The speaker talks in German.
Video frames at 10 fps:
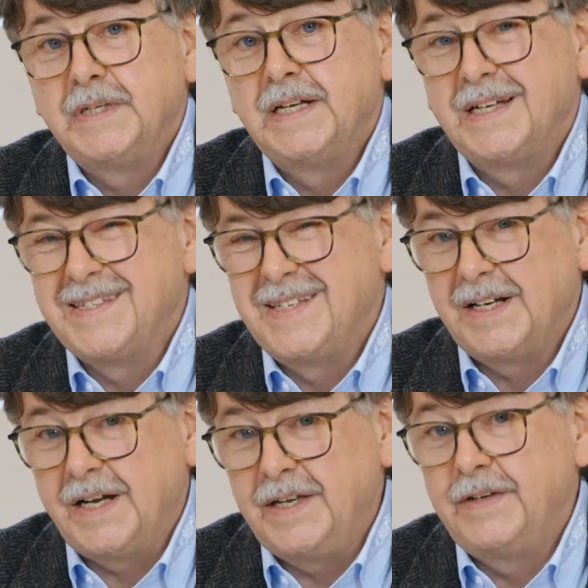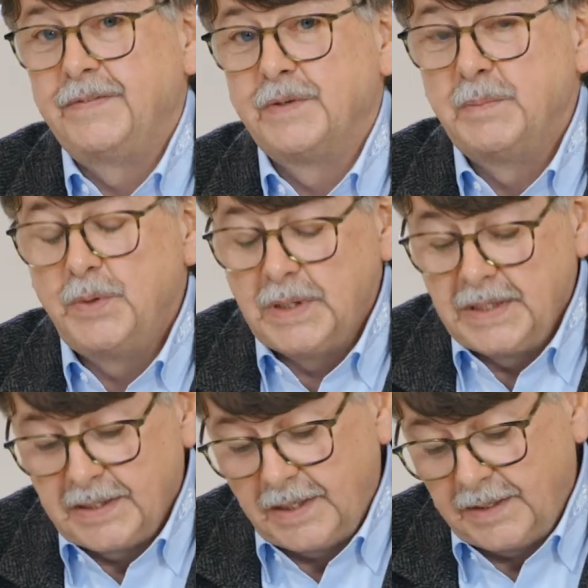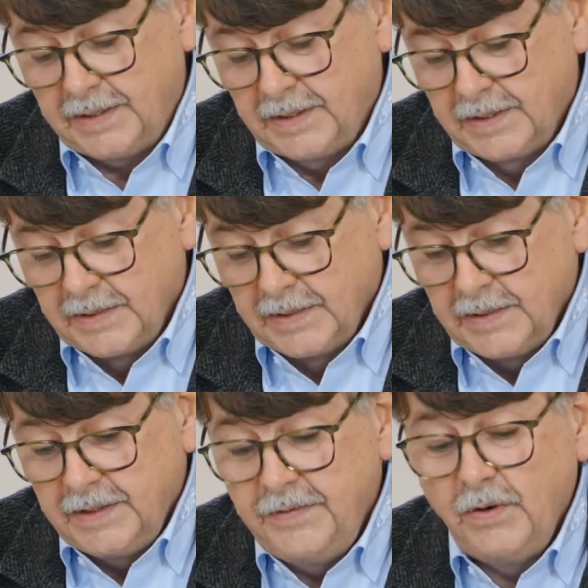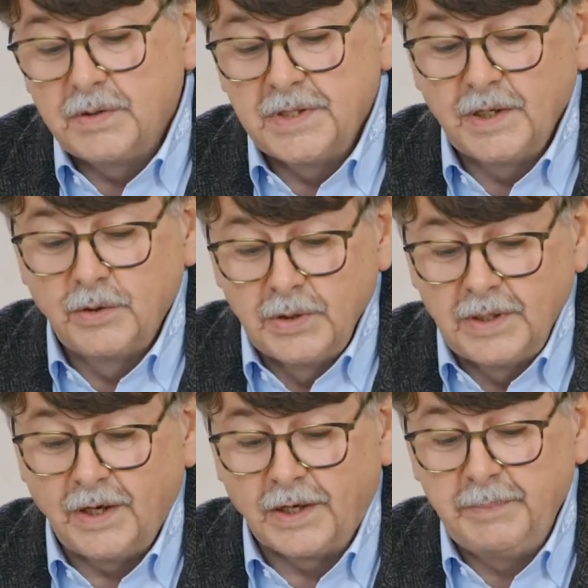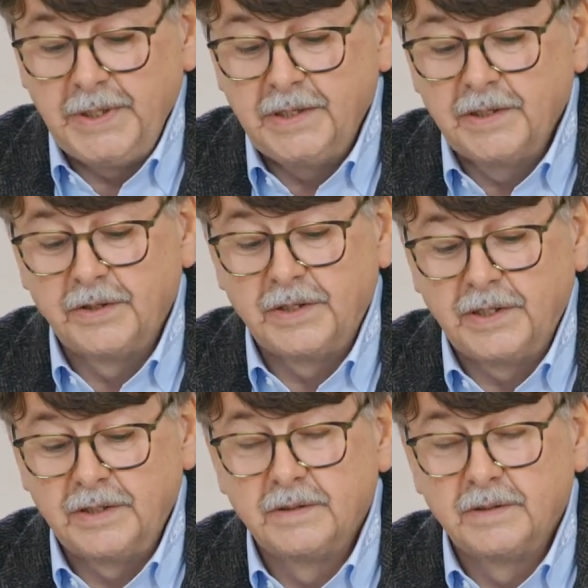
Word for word: wir eine ganze Reihe von Möglichkeiten, die wir unseren Kunden anbieten können.